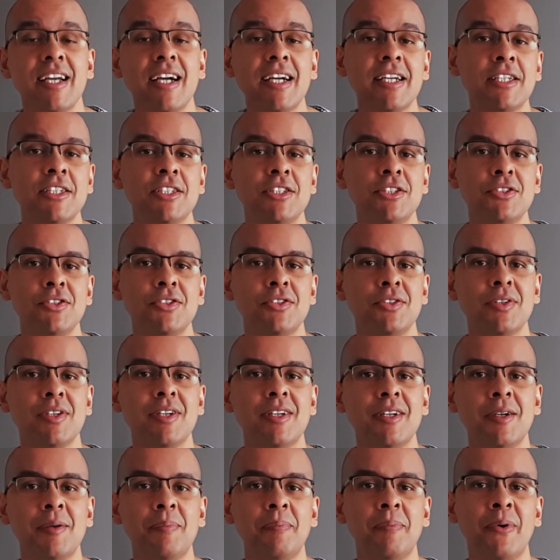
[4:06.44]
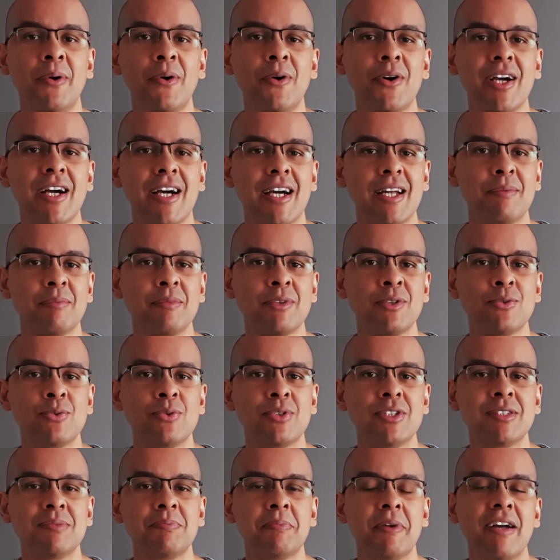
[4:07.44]
jakiś e, pokarm,
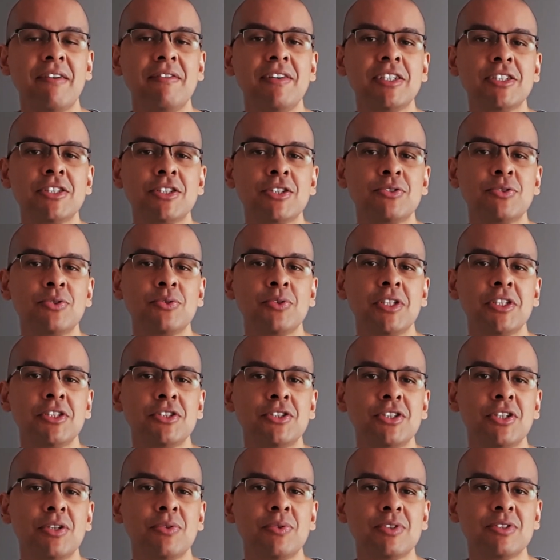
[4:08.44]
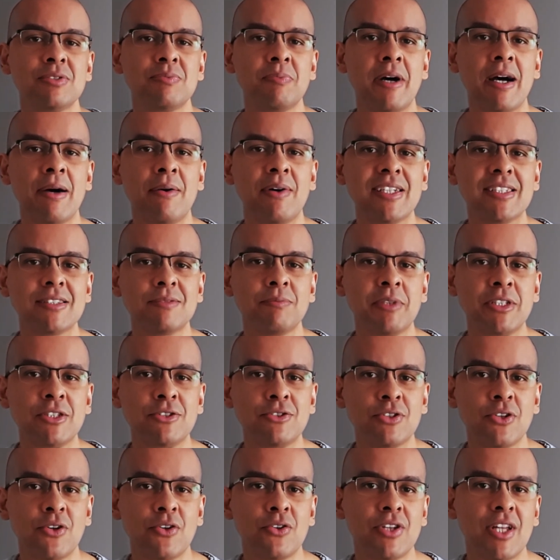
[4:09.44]
który sprawia, że czujesz się ospała,
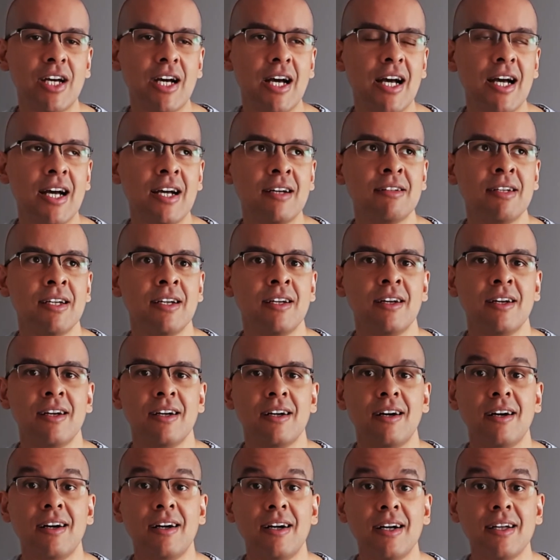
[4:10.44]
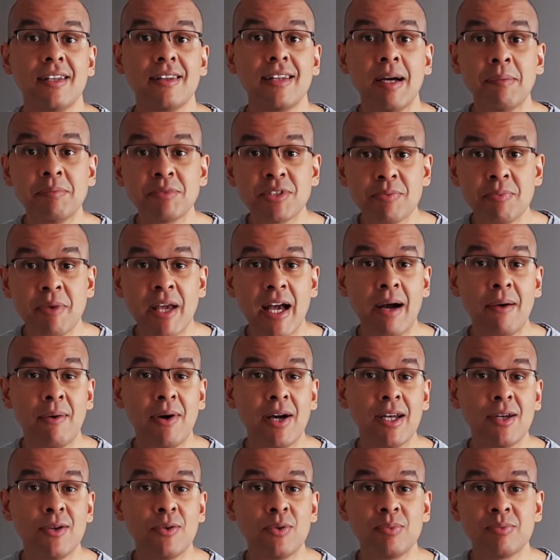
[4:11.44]
zmęczona,
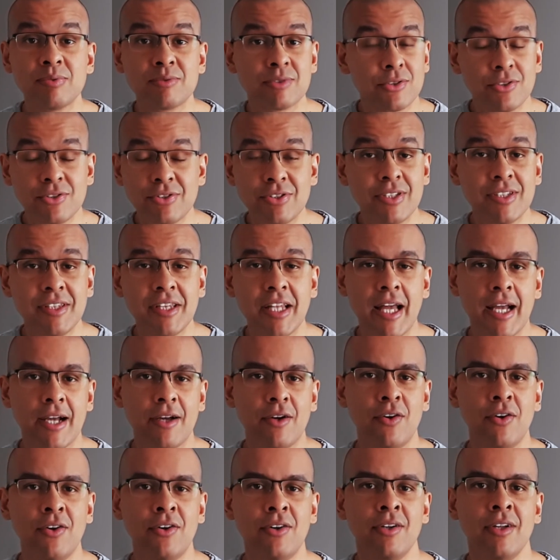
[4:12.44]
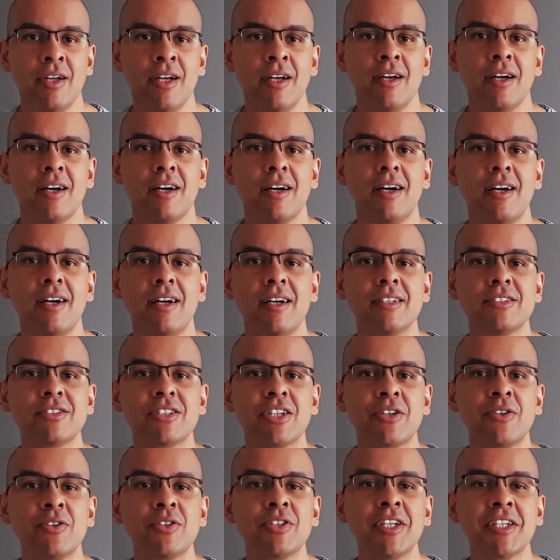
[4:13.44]
nabrzmiała lub coś innego,
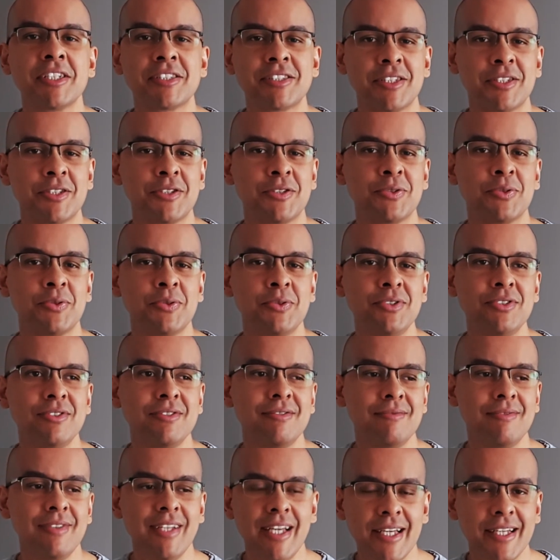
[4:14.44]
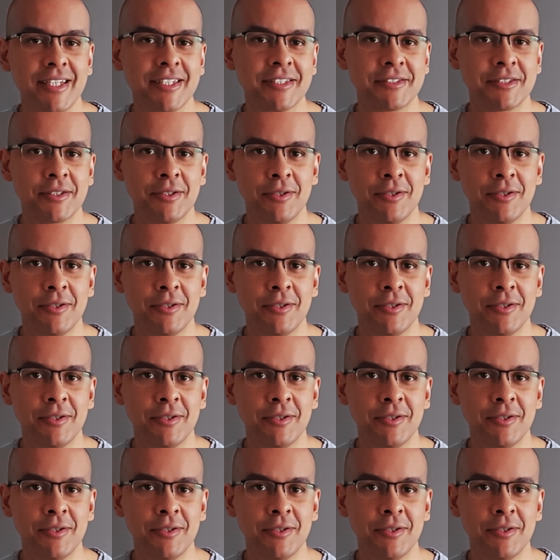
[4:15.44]
czego nie chcesz czuć, nie jest